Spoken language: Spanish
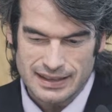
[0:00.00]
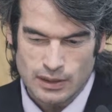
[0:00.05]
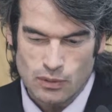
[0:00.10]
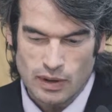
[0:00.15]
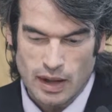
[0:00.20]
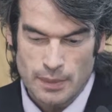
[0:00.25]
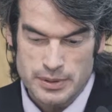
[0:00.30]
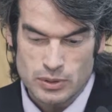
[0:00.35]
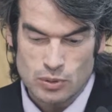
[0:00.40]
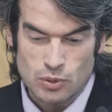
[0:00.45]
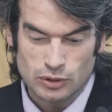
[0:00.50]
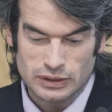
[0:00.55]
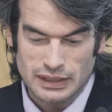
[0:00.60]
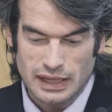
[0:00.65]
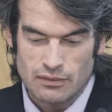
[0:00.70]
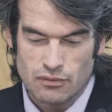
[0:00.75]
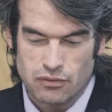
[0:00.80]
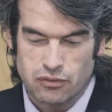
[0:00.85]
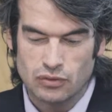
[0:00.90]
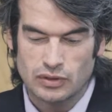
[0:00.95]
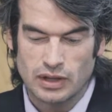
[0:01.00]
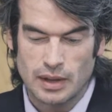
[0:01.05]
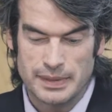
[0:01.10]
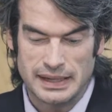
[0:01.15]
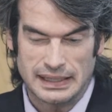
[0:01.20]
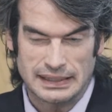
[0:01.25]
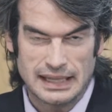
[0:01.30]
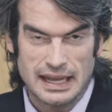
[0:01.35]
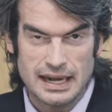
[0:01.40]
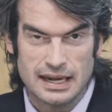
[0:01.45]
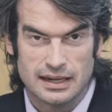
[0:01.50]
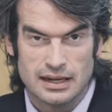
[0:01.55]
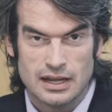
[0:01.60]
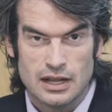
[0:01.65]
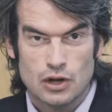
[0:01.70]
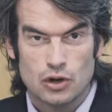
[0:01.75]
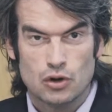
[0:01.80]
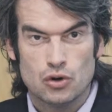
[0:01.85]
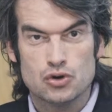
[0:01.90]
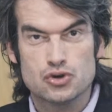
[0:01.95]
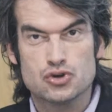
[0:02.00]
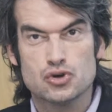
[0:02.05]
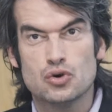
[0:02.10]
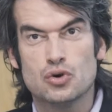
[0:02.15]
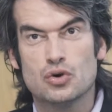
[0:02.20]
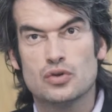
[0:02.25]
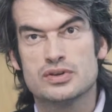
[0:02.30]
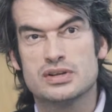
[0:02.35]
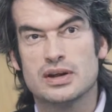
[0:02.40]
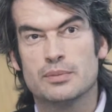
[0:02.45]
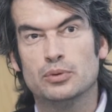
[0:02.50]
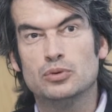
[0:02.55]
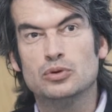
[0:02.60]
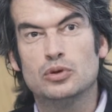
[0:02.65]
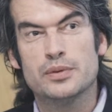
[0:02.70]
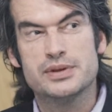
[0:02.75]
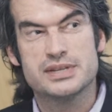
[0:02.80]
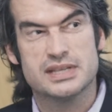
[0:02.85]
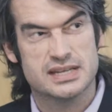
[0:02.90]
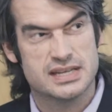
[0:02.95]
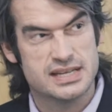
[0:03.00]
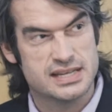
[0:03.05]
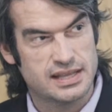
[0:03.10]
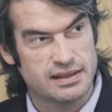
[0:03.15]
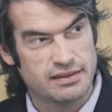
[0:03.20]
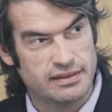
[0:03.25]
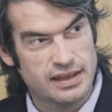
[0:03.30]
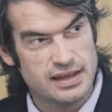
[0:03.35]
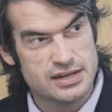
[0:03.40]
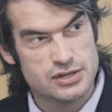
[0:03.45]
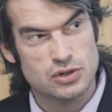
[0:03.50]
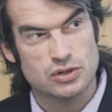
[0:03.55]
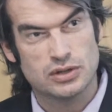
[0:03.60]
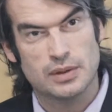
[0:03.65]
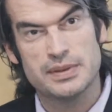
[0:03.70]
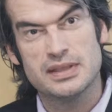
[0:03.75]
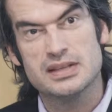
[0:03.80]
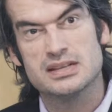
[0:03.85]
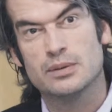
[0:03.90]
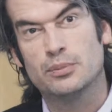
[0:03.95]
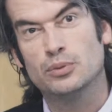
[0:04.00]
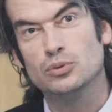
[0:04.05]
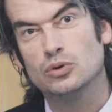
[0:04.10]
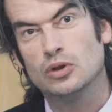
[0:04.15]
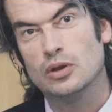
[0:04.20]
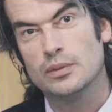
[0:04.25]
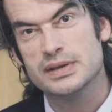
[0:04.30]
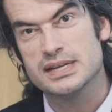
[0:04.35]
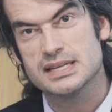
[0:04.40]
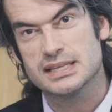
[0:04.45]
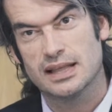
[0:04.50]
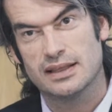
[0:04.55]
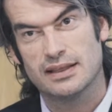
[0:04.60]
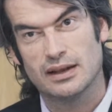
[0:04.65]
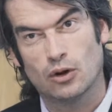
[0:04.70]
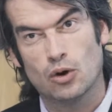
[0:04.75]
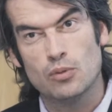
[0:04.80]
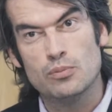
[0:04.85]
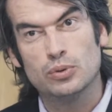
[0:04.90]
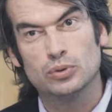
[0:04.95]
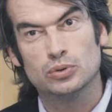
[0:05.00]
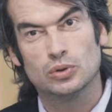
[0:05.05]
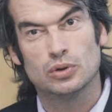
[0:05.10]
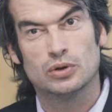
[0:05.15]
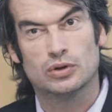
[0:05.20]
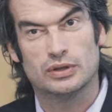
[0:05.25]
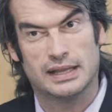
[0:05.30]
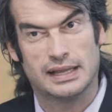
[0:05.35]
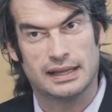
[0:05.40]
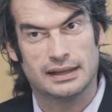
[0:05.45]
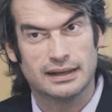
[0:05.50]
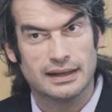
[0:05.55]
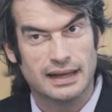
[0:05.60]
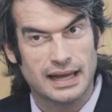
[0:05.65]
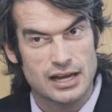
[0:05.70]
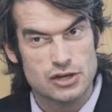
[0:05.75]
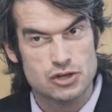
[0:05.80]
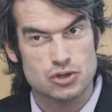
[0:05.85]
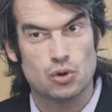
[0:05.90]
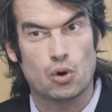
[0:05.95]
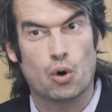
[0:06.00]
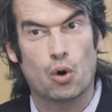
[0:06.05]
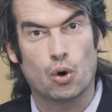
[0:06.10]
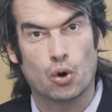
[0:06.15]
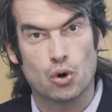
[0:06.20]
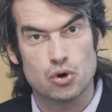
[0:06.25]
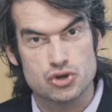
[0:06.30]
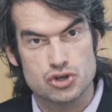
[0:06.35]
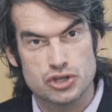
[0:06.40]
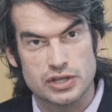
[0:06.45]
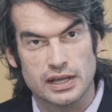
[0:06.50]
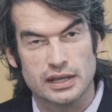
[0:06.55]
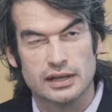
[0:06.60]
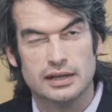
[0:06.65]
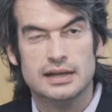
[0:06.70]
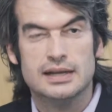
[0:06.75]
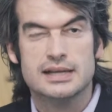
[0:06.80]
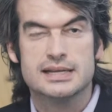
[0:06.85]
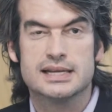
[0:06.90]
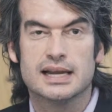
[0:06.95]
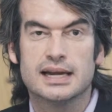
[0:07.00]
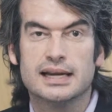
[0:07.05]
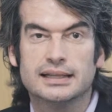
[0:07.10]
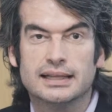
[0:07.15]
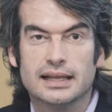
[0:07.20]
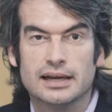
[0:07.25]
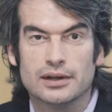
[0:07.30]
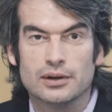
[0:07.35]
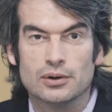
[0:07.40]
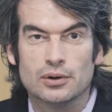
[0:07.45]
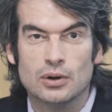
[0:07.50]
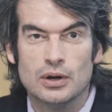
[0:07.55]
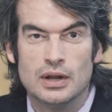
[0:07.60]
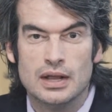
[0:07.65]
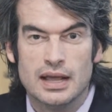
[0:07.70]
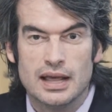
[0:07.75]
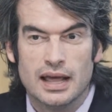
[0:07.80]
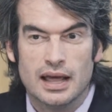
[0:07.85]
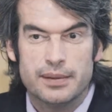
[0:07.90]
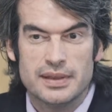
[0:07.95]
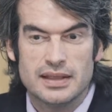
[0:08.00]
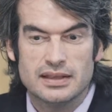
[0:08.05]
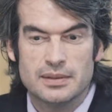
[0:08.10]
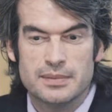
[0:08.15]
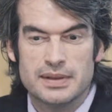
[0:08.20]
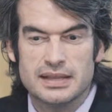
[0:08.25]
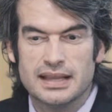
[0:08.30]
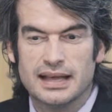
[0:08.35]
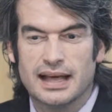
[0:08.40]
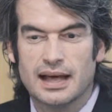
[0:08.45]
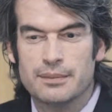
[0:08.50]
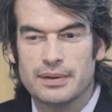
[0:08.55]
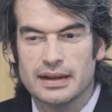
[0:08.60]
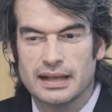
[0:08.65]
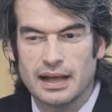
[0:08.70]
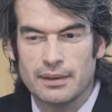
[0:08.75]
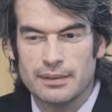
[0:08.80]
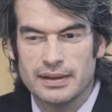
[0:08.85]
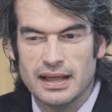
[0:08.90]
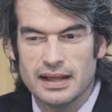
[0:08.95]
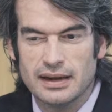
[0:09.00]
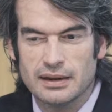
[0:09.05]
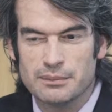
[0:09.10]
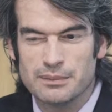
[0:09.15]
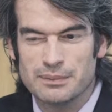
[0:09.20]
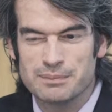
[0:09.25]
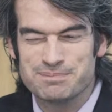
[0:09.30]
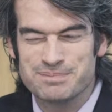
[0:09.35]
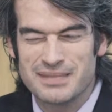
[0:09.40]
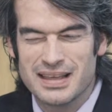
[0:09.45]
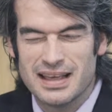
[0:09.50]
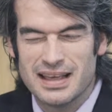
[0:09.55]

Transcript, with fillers: un capítulo tan fundamental, no solo desde el punto de vista asistencial, sino también desde el punto de vista del cómputo de gasto o coste sanitario, evidentemente cabría